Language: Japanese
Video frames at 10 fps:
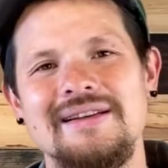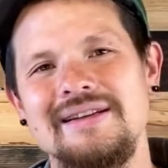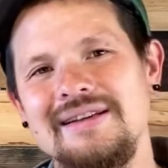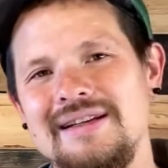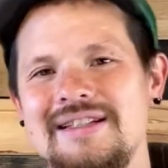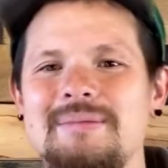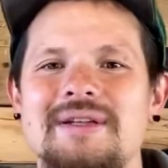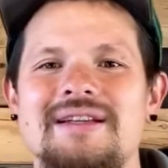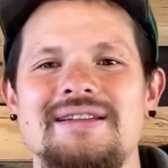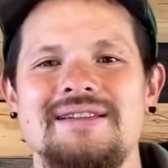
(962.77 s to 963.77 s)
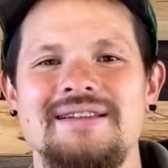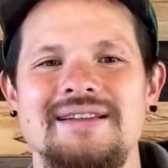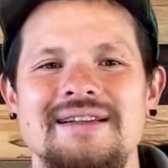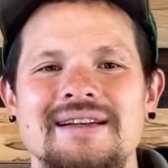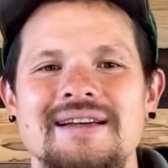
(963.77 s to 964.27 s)
イエス様です
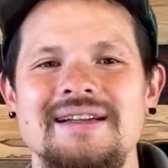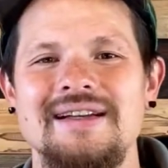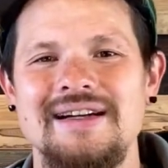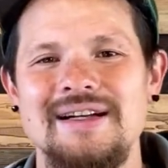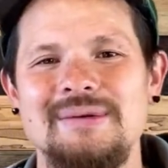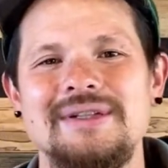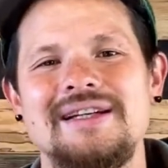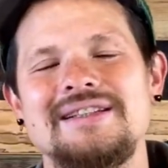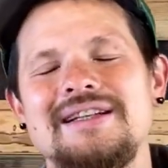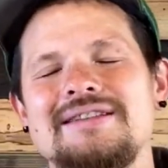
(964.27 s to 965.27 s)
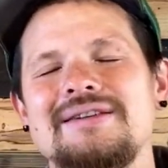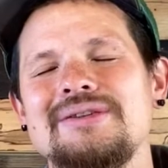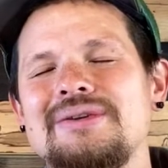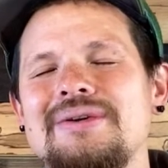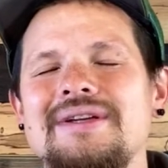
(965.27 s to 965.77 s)
だから私たちは
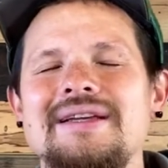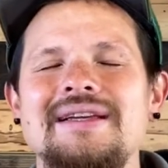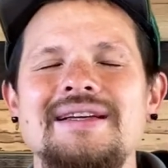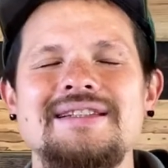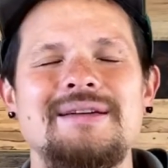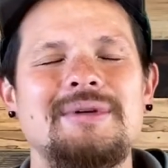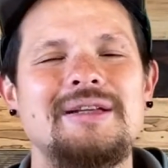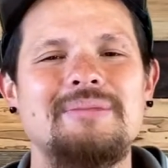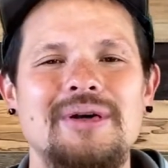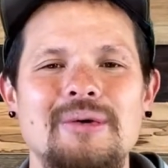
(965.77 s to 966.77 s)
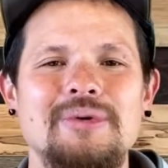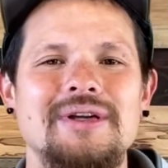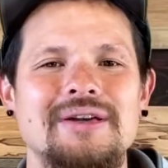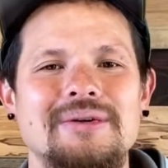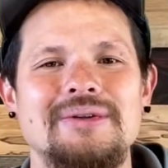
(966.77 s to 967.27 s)
そのイエス様に目を向
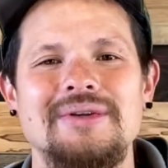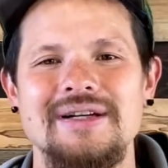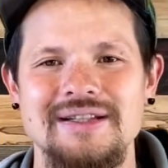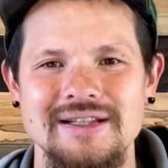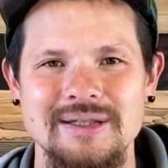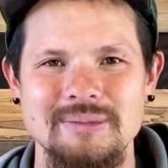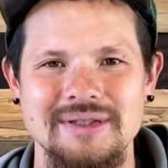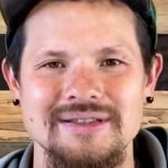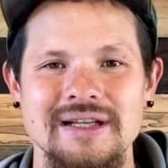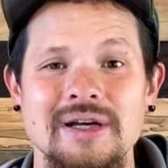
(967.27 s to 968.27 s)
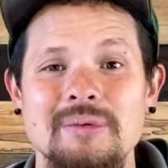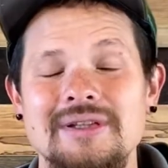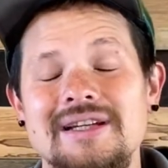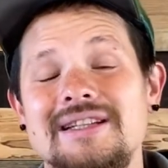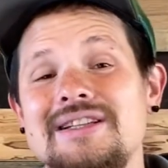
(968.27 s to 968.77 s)
けることができます
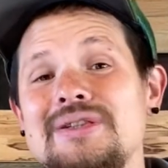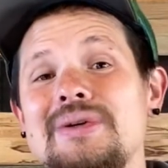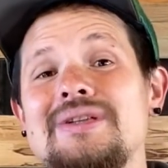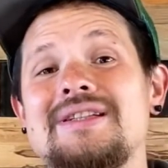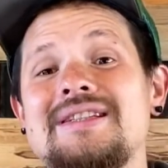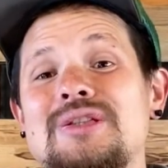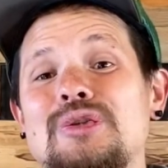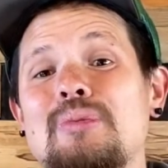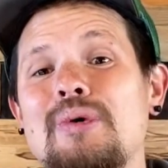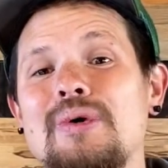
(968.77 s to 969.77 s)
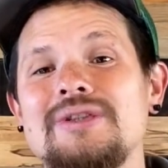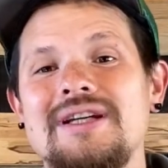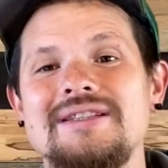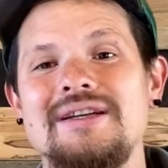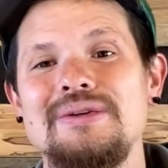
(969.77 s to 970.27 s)
私たちを失望
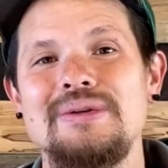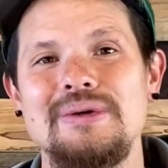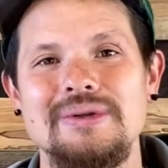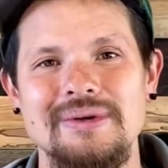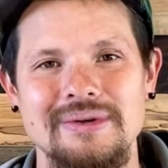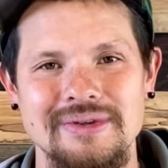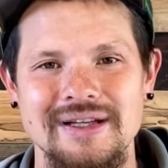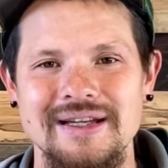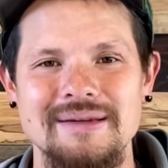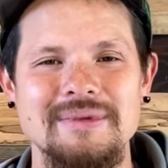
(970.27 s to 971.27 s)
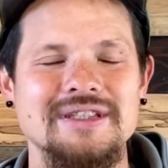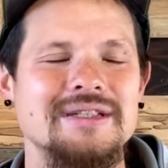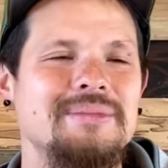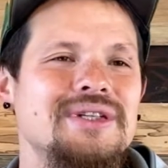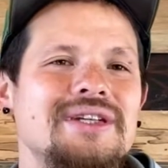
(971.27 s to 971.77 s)
させることのない
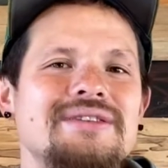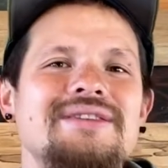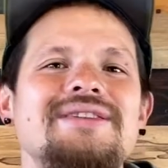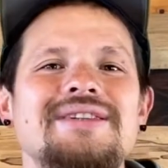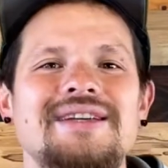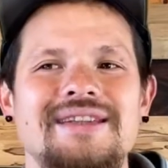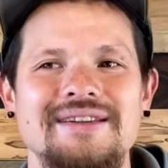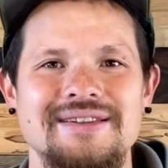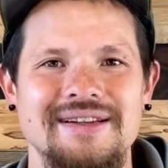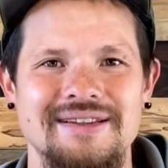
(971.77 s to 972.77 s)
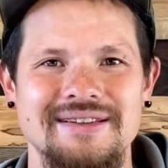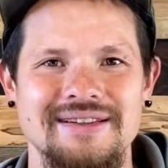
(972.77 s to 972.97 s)
導き続けてくれる